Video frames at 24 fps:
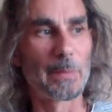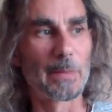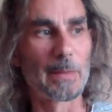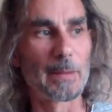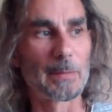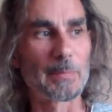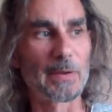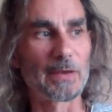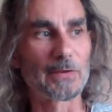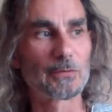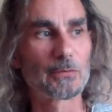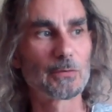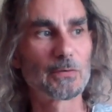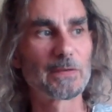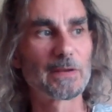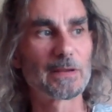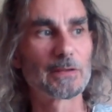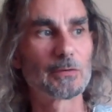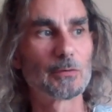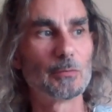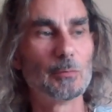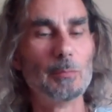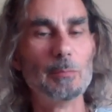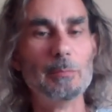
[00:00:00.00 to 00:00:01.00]
Parce que
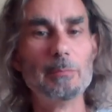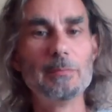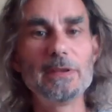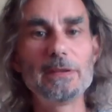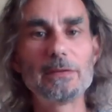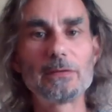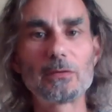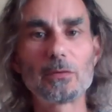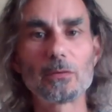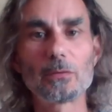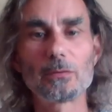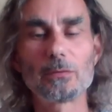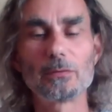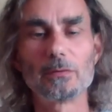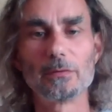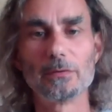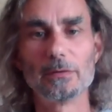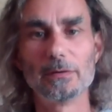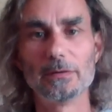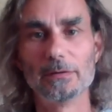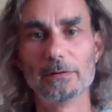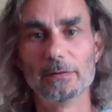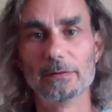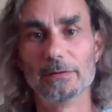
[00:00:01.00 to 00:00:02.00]
cette mission
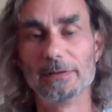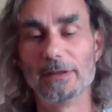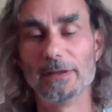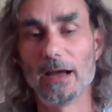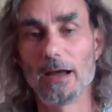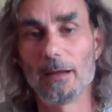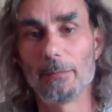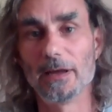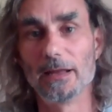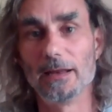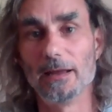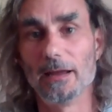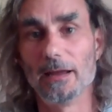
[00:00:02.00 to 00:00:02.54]
euh, d'âme, elle est